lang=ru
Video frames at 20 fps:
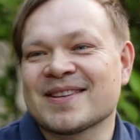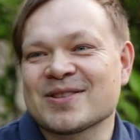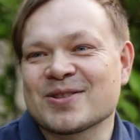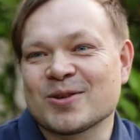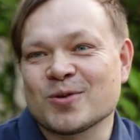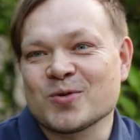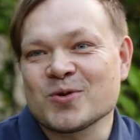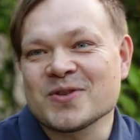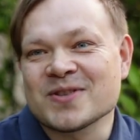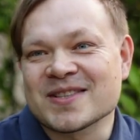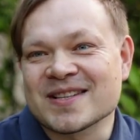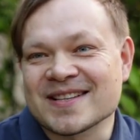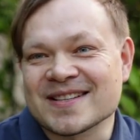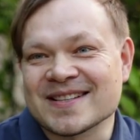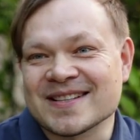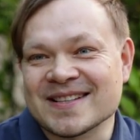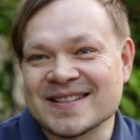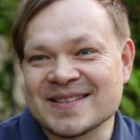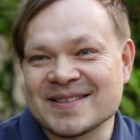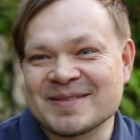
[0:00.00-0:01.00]
Сложно
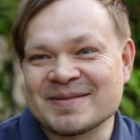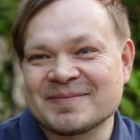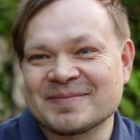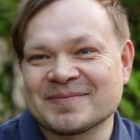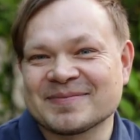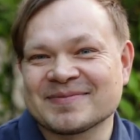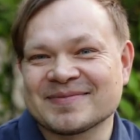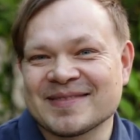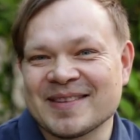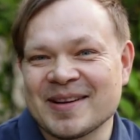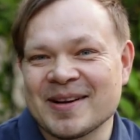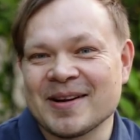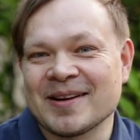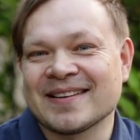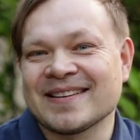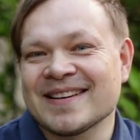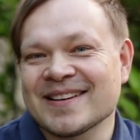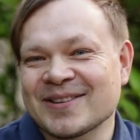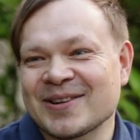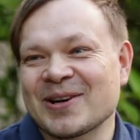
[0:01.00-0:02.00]
сказать.
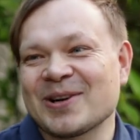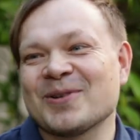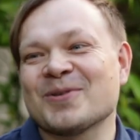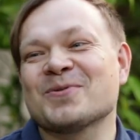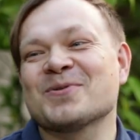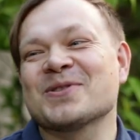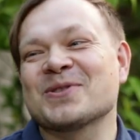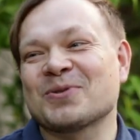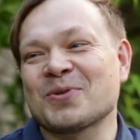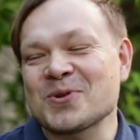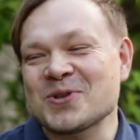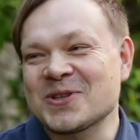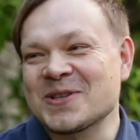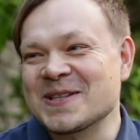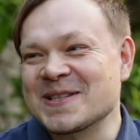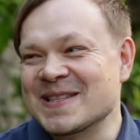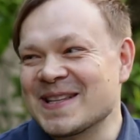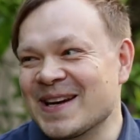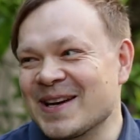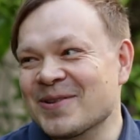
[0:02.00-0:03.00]
А, некоторые люди
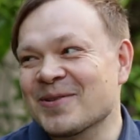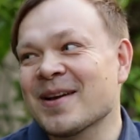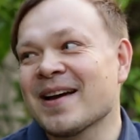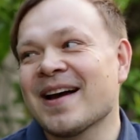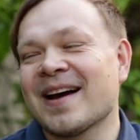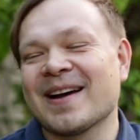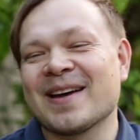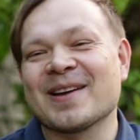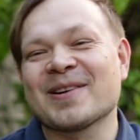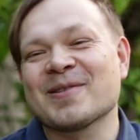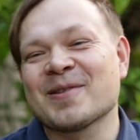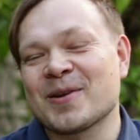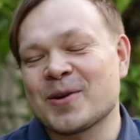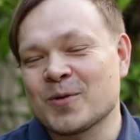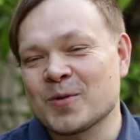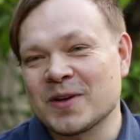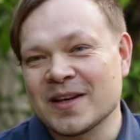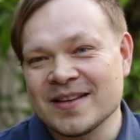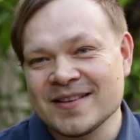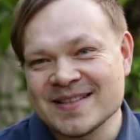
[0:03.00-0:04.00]
точно знают, я
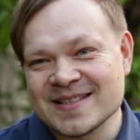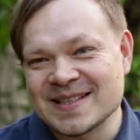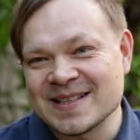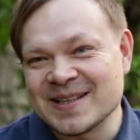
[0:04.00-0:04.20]
говорю, я не